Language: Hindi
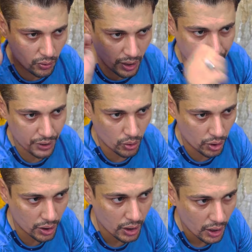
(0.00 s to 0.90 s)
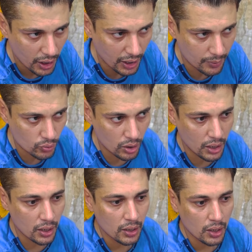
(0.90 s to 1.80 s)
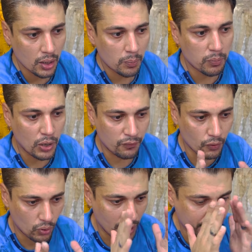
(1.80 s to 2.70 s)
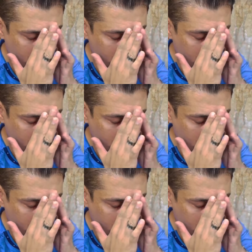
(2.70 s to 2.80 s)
वरायटी होगी अलहमदिल्ला भरपूर वरायटी